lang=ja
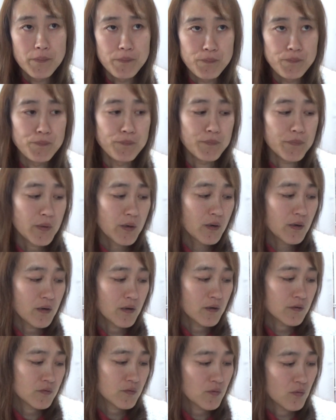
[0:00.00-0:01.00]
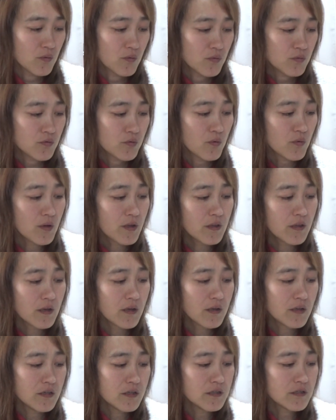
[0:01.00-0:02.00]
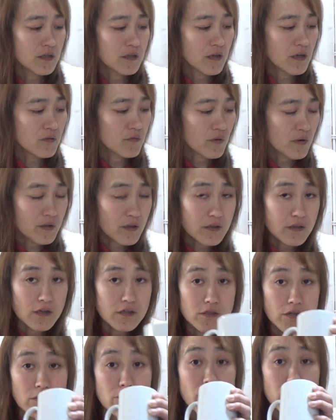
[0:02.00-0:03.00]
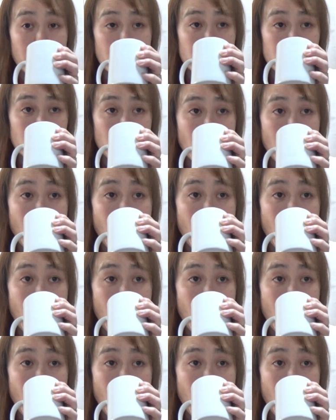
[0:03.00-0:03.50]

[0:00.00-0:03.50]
うん。だから、そ、それでいいんじゃないのかなってあっちゃん思います。